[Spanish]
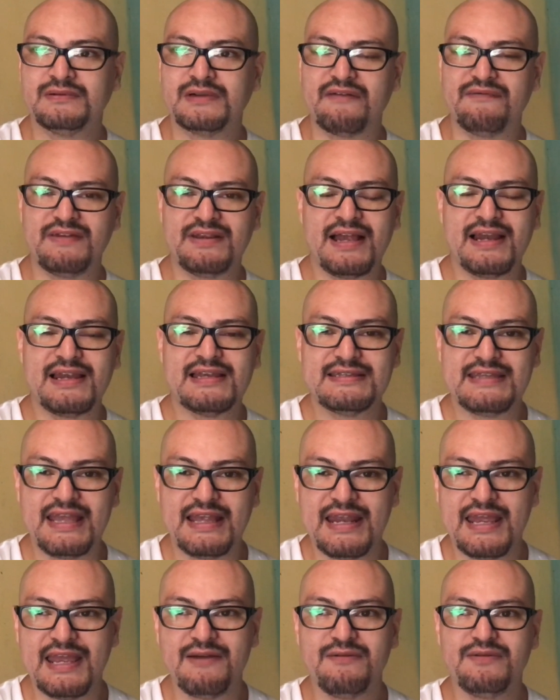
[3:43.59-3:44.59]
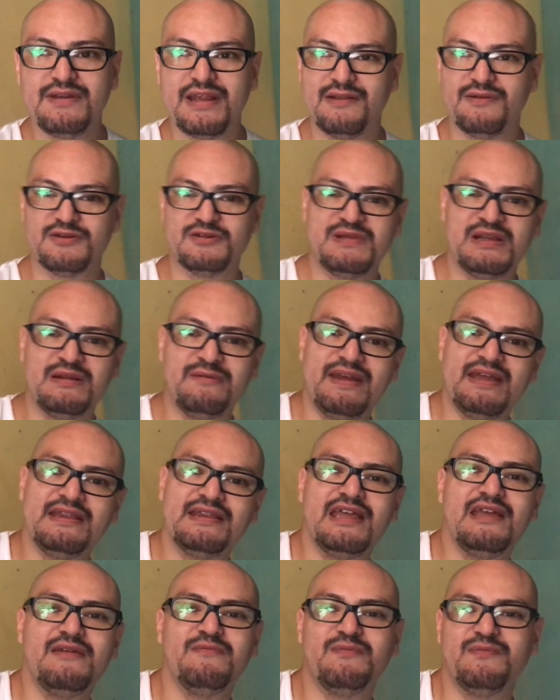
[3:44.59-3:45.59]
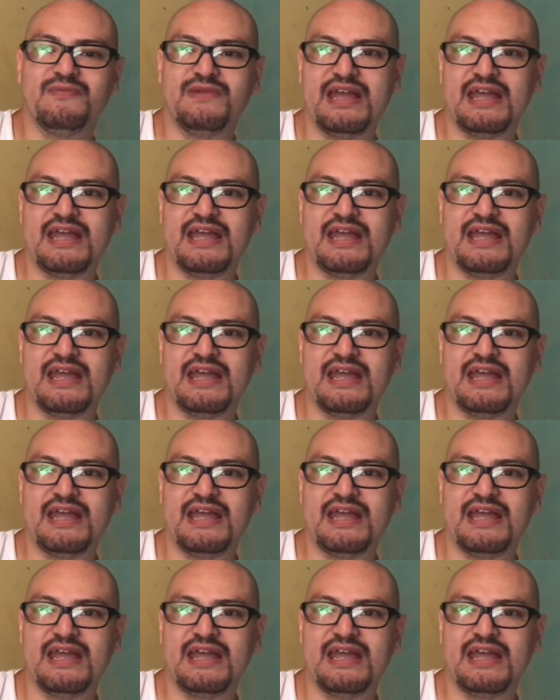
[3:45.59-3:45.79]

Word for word: a finales de enero del 2020,